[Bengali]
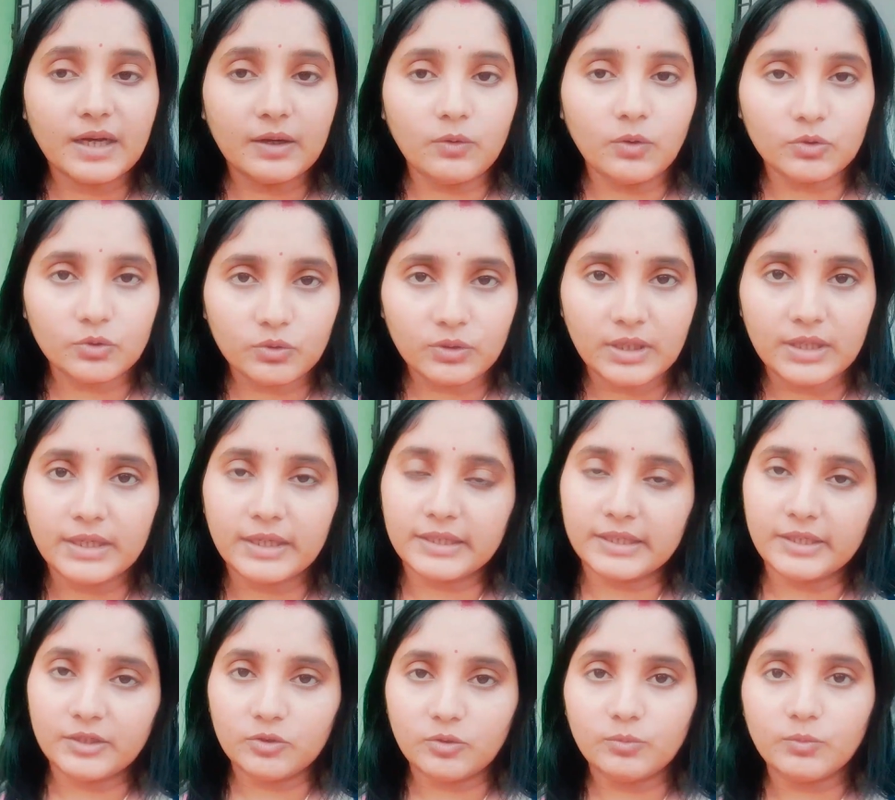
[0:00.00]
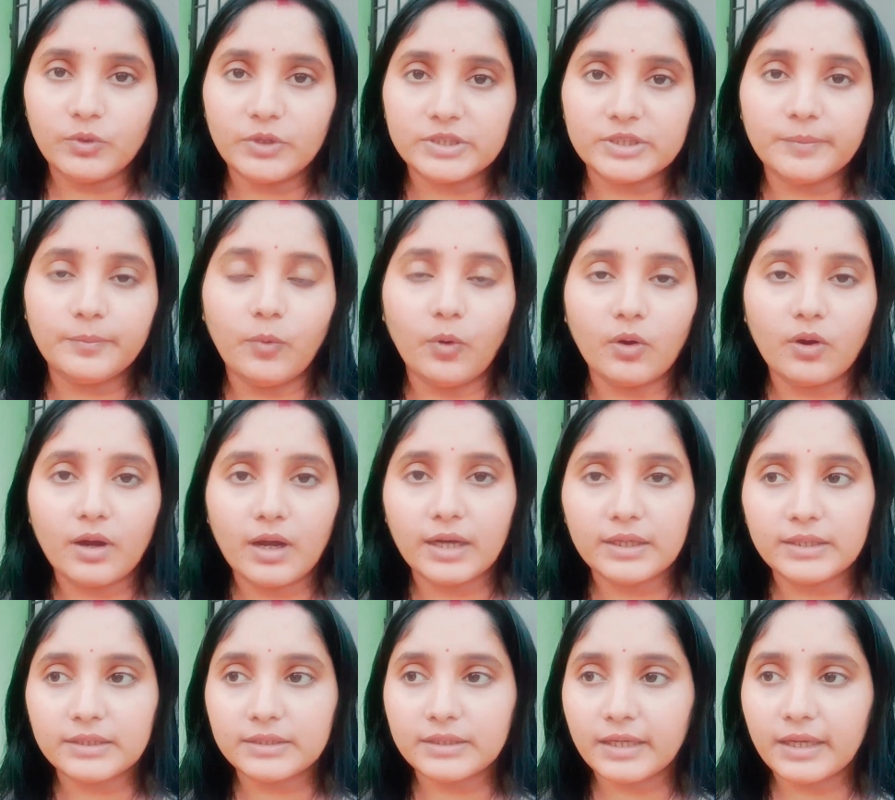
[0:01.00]
গতকাল নাকি এরকম হয়েছে
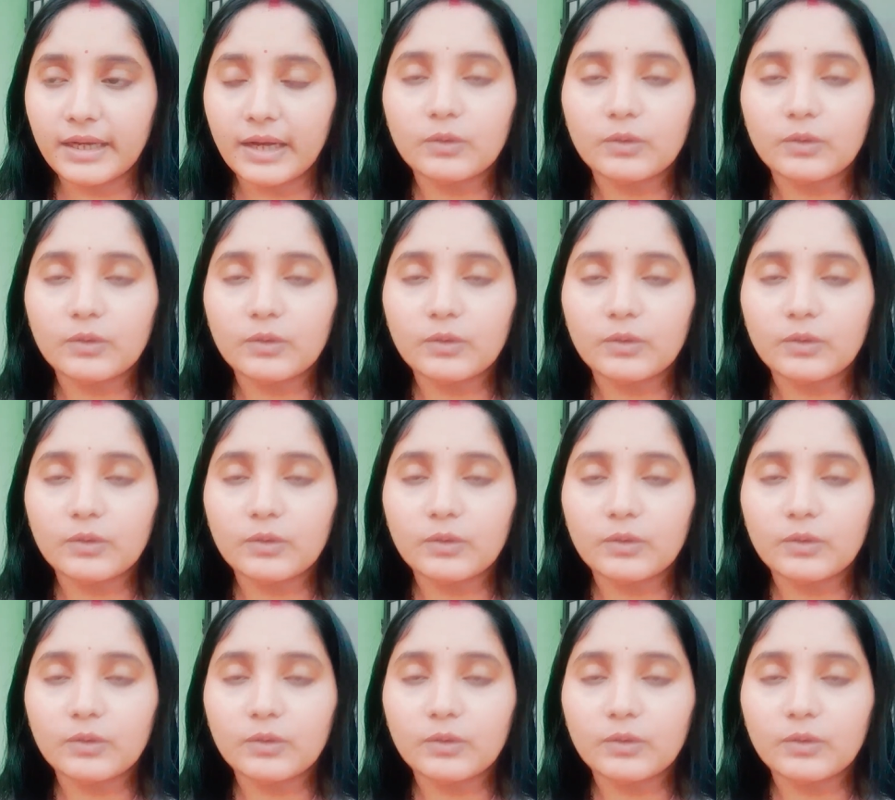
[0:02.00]
বকখালিতে